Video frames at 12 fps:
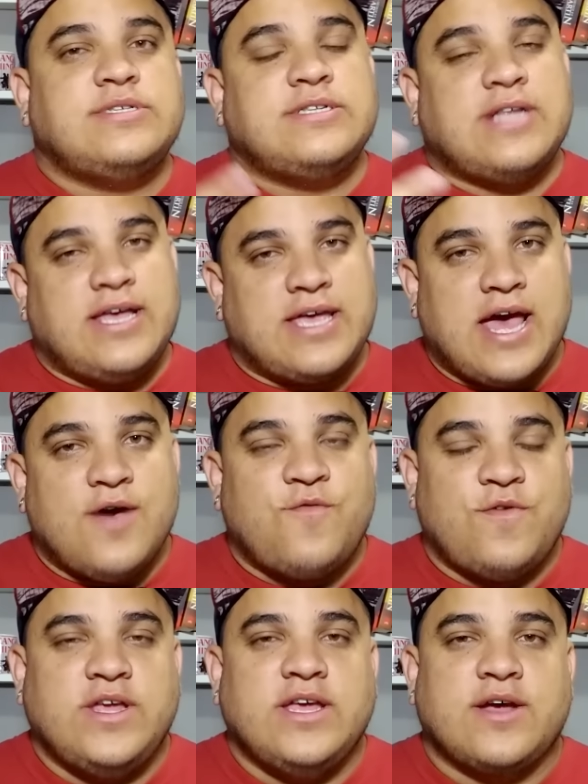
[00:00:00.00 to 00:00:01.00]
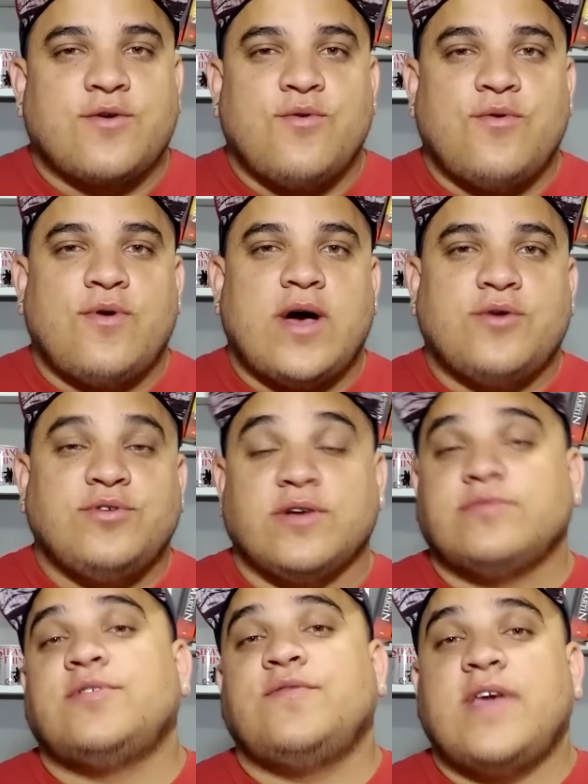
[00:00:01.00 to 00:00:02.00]
está em Guerra Fria com a
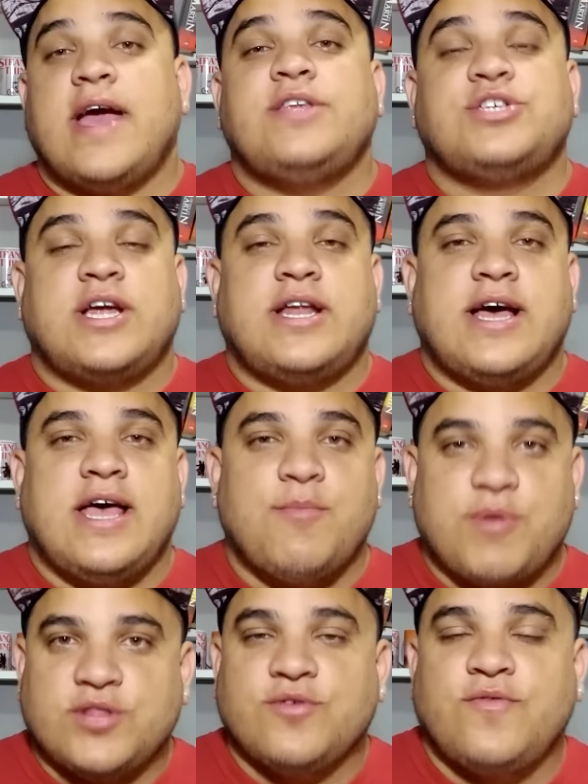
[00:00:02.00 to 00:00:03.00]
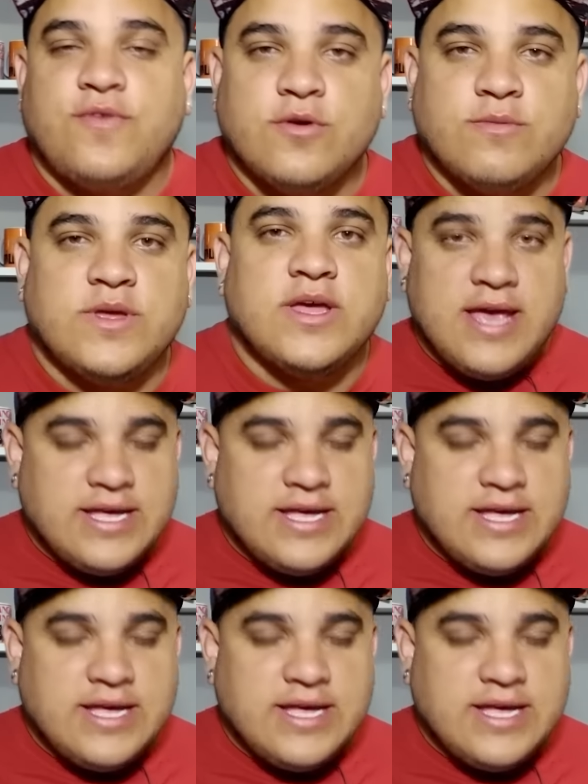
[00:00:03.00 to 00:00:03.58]
União Soviética na época do filme,